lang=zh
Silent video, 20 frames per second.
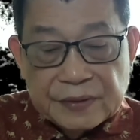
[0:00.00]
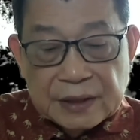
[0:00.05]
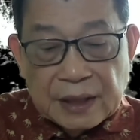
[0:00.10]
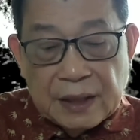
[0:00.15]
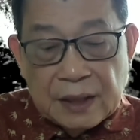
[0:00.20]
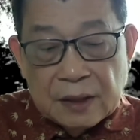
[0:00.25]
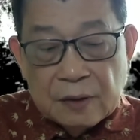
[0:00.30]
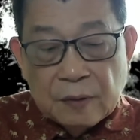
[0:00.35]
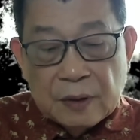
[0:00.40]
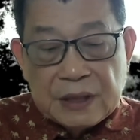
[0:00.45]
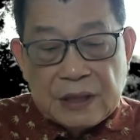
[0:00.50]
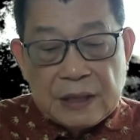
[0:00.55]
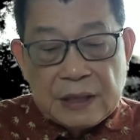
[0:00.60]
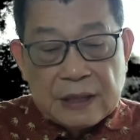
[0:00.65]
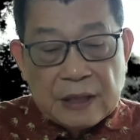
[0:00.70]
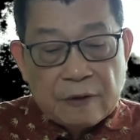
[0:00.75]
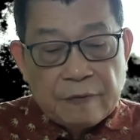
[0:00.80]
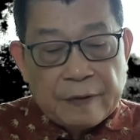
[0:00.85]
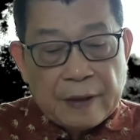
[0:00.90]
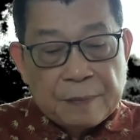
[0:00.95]
德国即
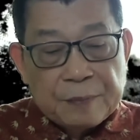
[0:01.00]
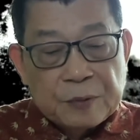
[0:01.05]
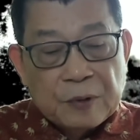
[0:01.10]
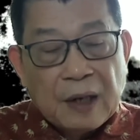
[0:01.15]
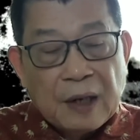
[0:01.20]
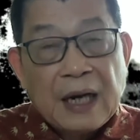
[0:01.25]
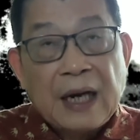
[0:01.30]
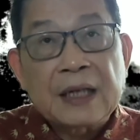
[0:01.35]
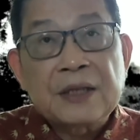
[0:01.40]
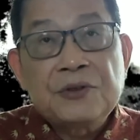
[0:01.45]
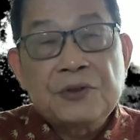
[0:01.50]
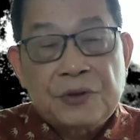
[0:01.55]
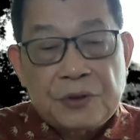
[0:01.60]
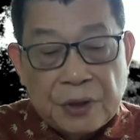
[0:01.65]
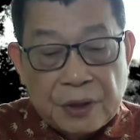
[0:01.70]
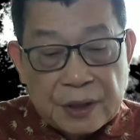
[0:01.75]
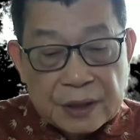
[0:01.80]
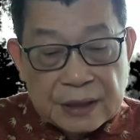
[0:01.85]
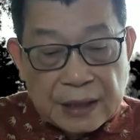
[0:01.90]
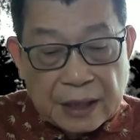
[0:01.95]
将发布安
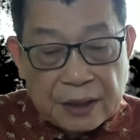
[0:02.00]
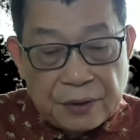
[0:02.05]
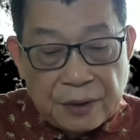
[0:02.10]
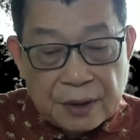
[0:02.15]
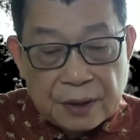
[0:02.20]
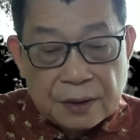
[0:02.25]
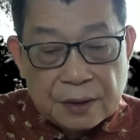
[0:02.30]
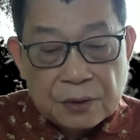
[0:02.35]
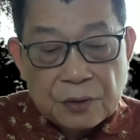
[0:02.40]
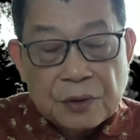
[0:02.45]
全的战略，